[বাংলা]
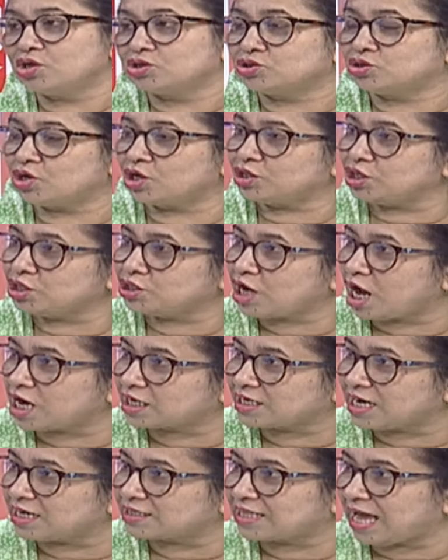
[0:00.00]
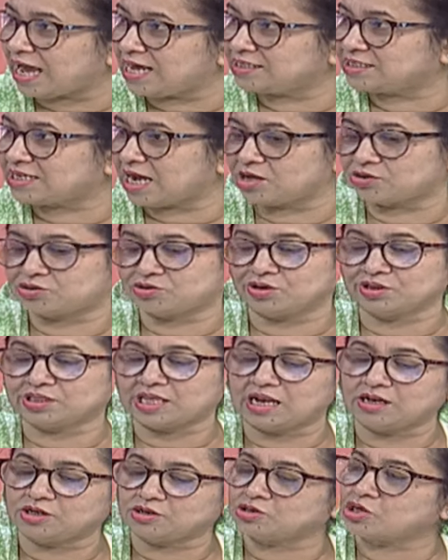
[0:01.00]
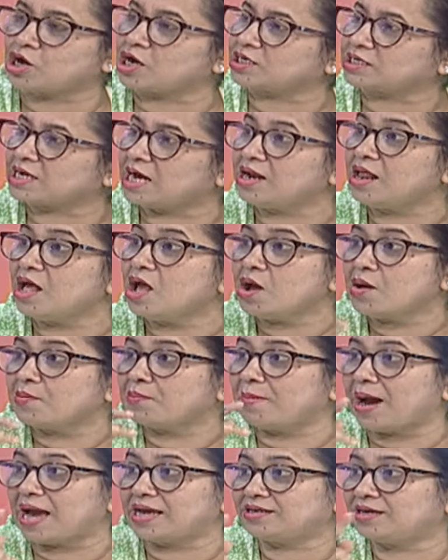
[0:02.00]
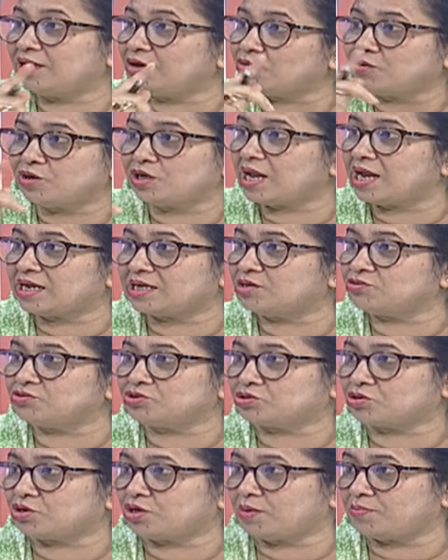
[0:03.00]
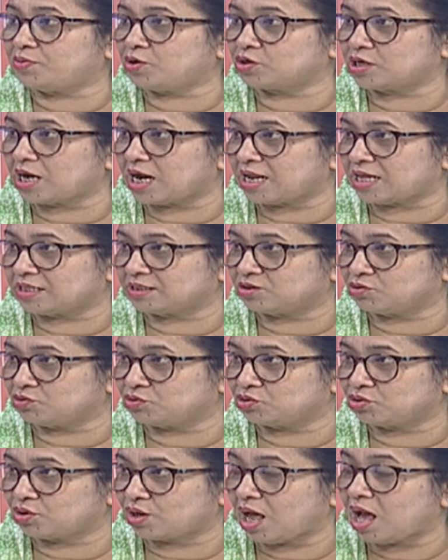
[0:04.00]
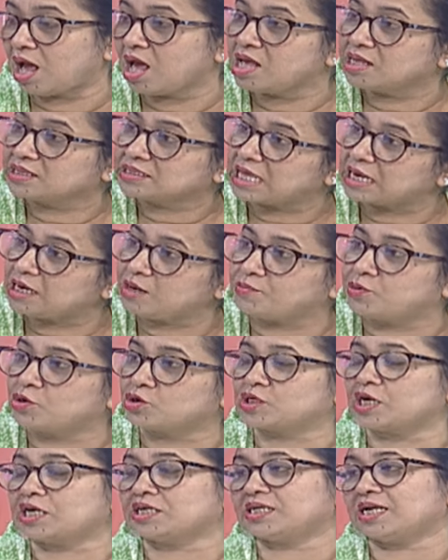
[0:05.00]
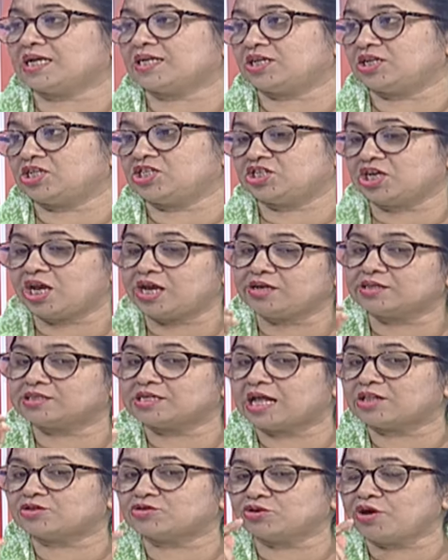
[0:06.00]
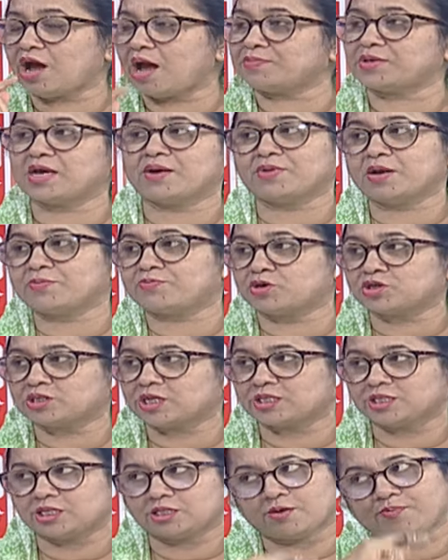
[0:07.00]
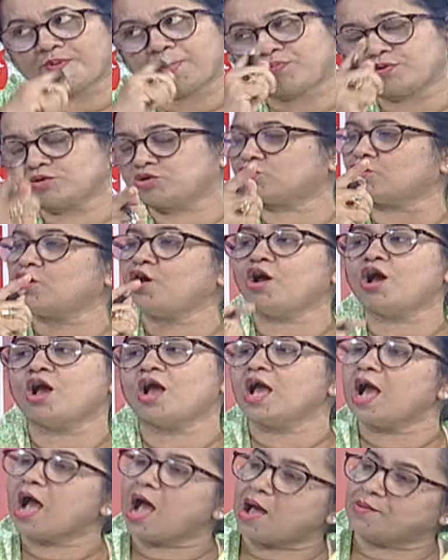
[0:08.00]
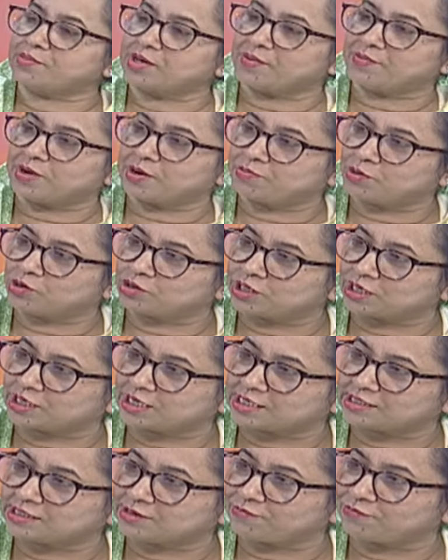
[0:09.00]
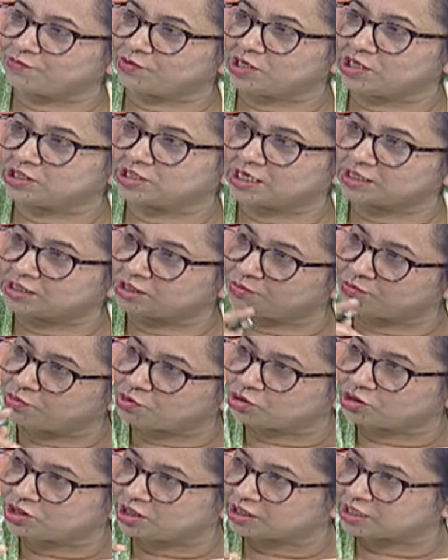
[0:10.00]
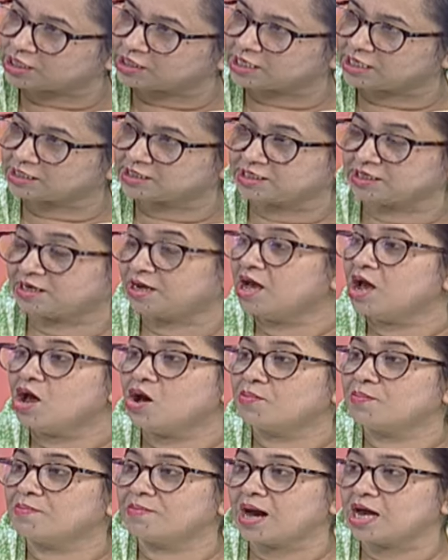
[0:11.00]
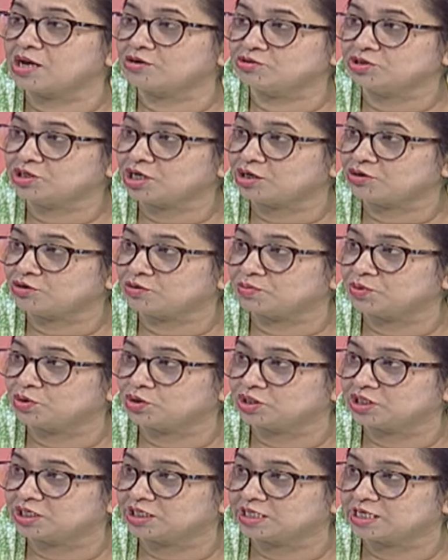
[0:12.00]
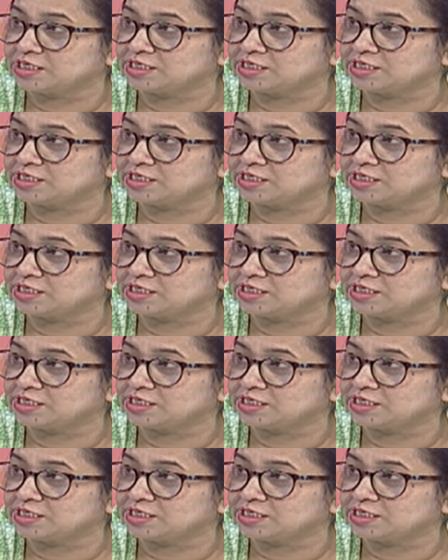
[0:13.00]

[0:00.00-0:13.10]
যদি সরকার তাই চাইতো তাহলে সরকার মাইকিং করে অ্যানাউন্স করে ভোটার আনতে হতো না তাহলে ভোটাররা নিজেই জানতো আমি আমার ভোটটা দিতে পারবো সো আমি আমার ভোটের কাছে ফিরে যাচ্ছি ভোট দিতে যাচ্ছি মানুষ এখন ভোট দিতে